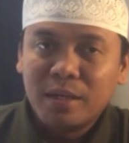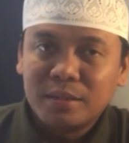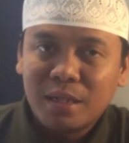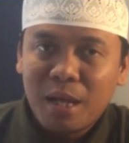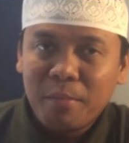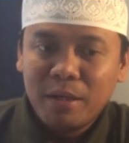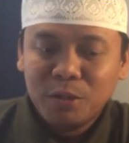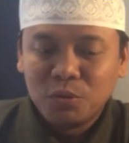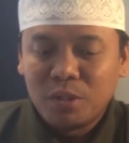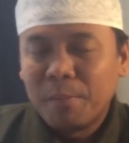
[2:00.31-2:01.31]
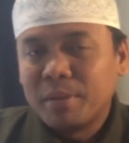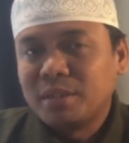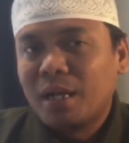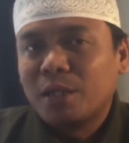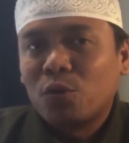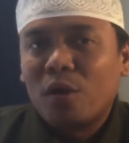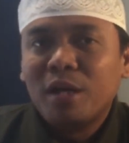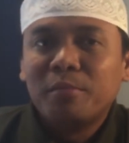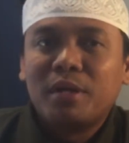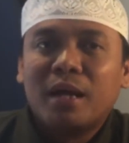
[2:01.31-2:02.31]
yang selama ini sudah
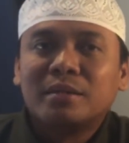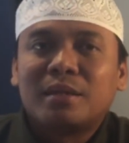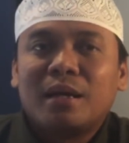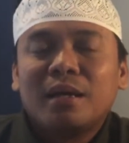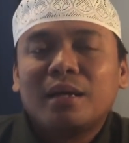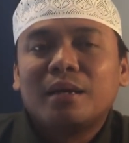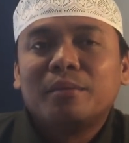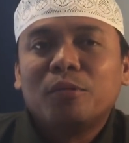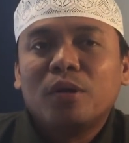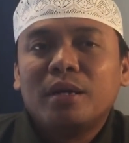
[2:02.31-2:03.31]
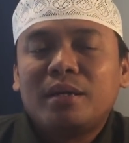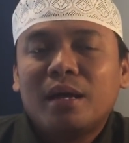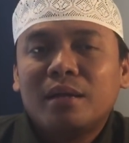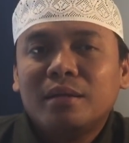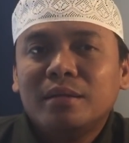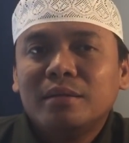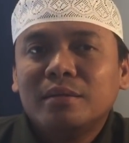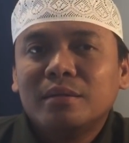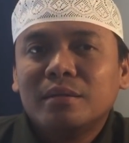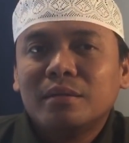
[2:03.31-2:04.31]
bersilaturahim dengan saya mulai
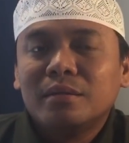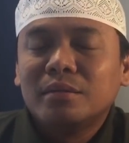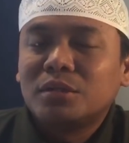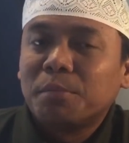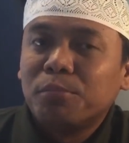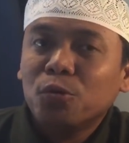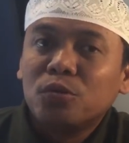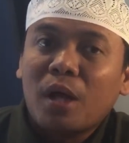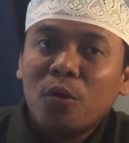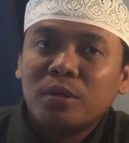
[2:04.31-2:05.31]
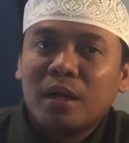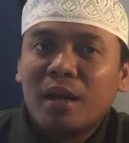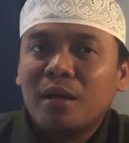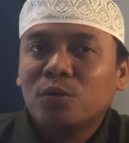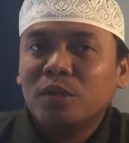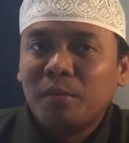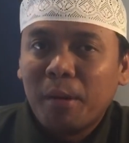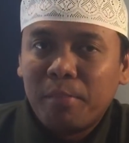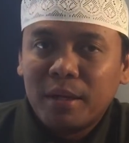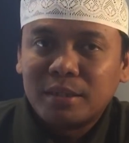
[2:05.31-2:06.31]
dari 10 tahun yang lalu,
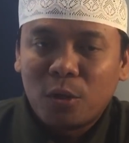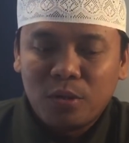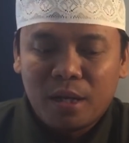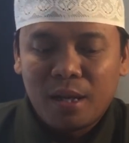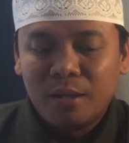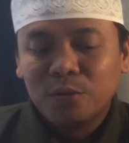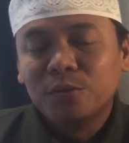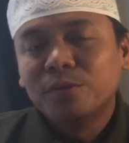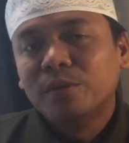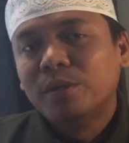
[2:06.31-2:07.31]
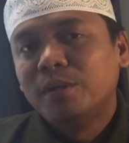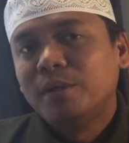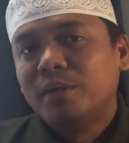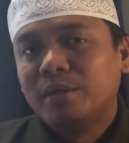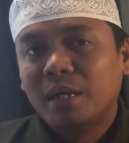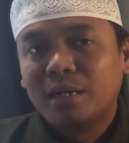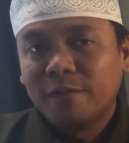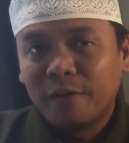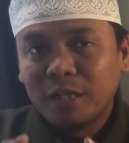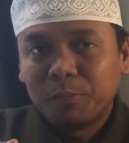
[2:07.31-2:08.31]
15 tahun yang lalu yang
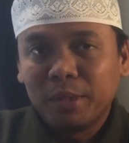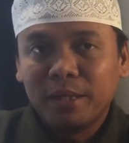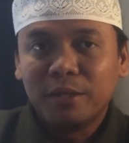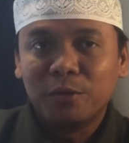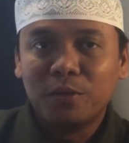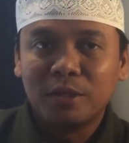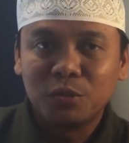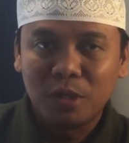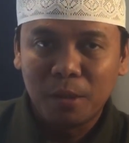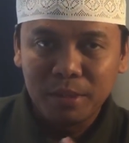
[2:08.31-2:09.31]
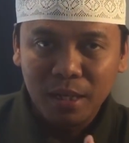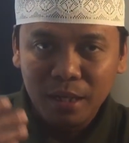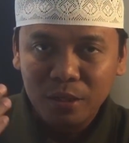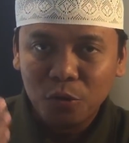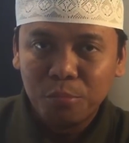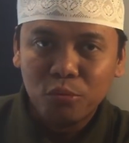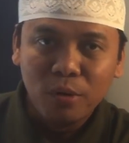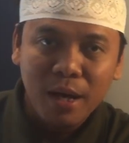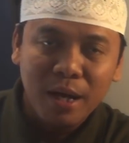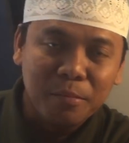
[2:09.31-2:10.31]
defense back itu yang sudah menjalin
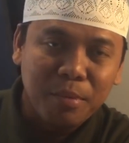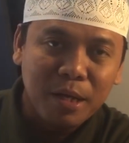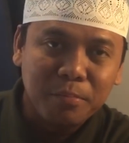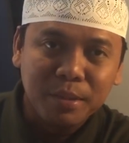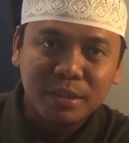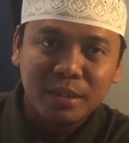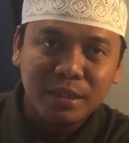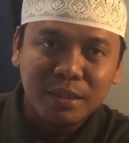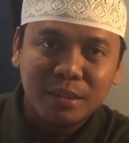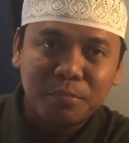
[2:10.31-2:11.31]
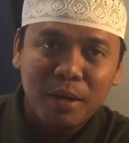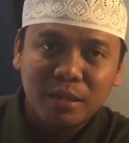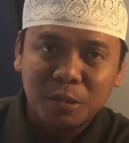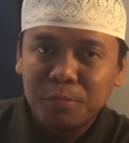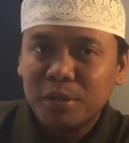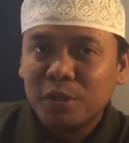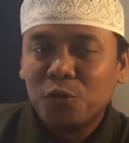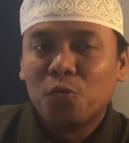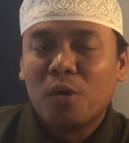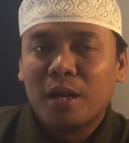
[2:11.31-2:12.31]
hubungan baik bisnis, baik
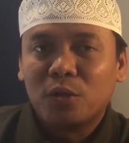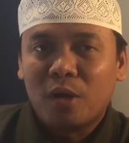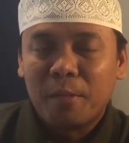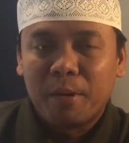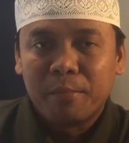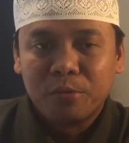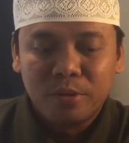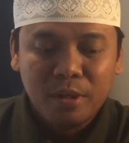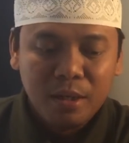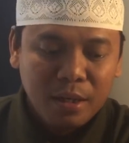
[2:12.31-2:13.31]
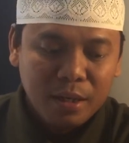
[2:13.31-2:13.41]
spiritual atau apapun